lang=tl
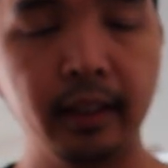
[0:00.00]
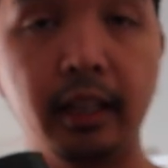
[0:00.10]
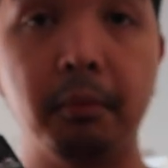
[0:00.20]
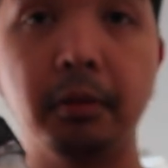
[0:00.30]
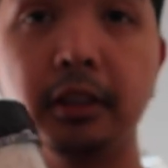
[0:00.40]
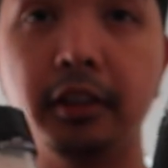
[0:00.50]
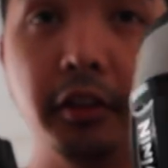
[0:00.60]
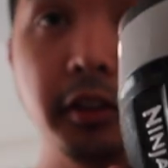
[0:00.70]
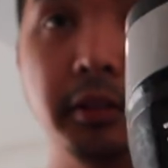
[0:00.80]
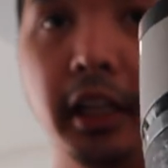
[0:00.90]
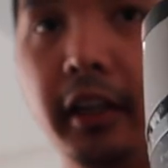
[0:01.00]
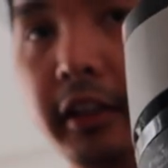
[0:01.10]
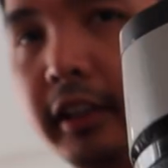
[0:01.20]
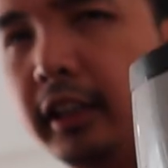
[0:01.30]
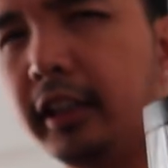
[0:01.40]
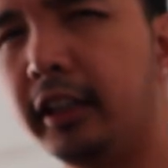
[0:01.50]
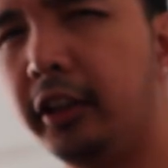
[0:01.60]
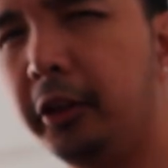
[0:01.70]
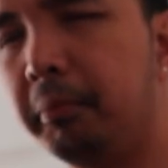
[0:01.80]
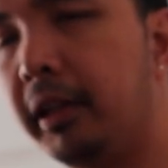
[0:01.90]
Tapos ito yung shaker natin,
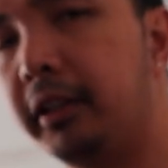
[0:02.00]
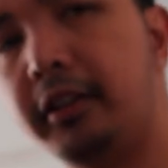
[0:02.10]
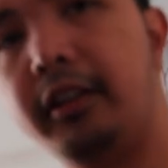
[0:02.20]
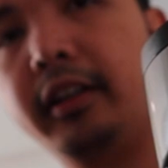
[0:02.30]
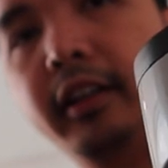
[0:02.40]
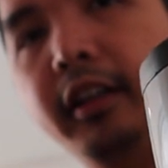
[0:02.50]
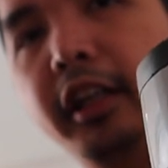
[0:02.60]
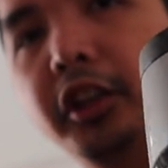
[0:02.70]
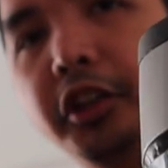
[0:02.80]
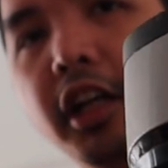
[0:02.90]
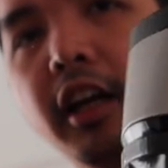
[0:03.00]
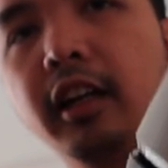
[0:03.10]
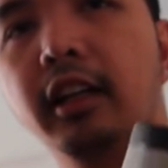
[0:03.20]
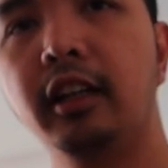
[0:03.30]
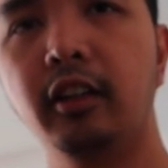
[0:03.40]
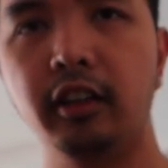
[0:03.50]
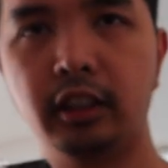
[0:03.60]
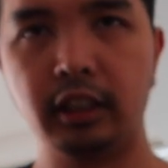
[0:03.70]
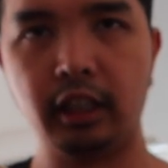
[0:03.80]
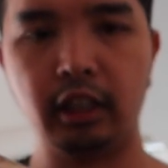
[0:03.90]
yung blender Ninja.
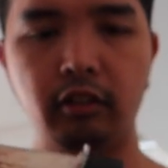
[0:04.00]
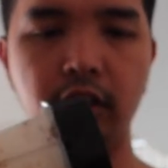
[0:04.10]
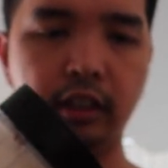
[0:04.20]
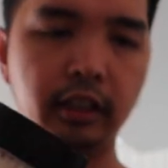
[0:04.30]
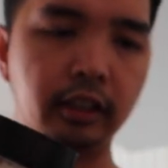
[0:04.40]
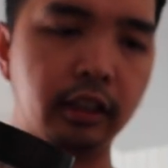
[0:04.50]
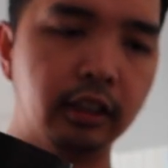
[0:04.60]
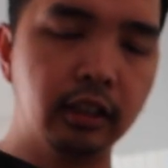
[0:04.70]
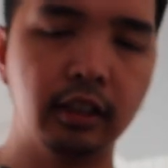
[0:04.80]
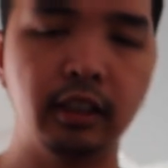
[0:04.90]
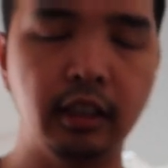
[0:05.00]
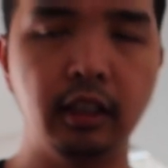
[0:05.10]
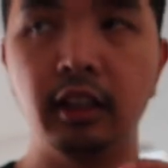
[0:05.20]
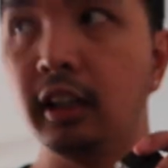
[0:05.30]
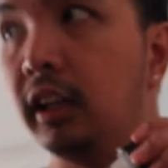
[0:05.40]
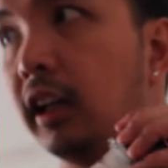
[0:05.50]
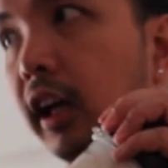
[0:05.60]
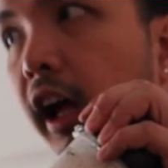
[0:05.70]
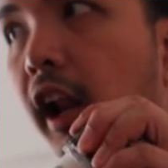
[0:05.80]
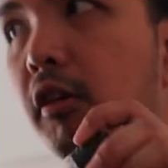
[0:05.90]
Tapos gagano lang natin.
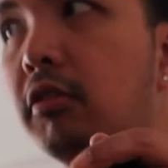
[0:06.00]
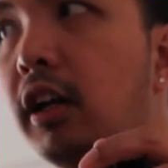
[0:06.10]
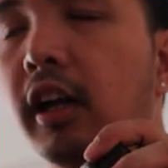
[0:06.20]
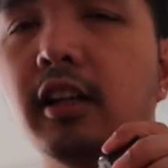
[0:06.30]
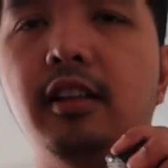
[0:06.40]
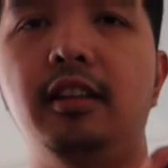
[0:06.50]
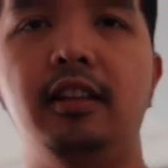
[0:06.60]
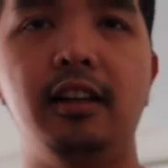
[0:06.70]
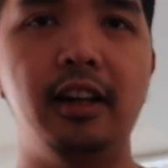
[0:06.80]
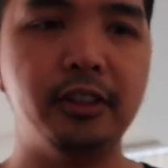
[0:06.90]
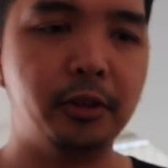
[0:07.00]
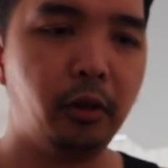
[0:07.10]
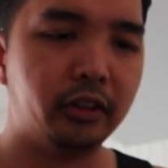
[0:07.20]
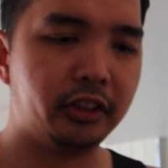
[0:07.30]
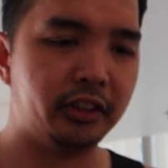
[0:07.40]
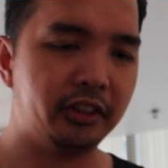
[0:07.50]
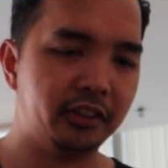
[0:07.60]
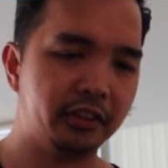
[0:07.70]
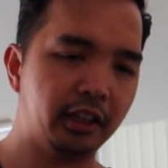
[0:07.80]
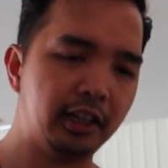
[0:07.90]
Alauna, alas dos,
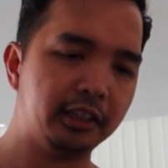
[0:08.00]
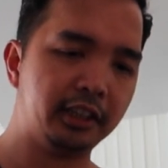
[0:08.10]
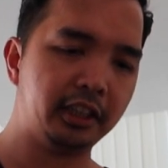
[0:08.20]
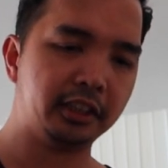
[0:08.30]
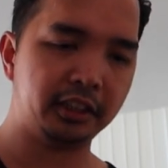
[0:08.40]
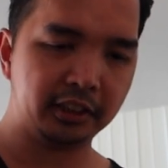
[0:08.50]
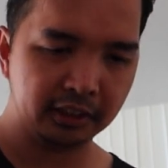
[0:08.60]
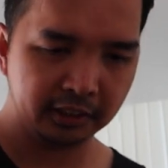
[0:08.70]
alas tres.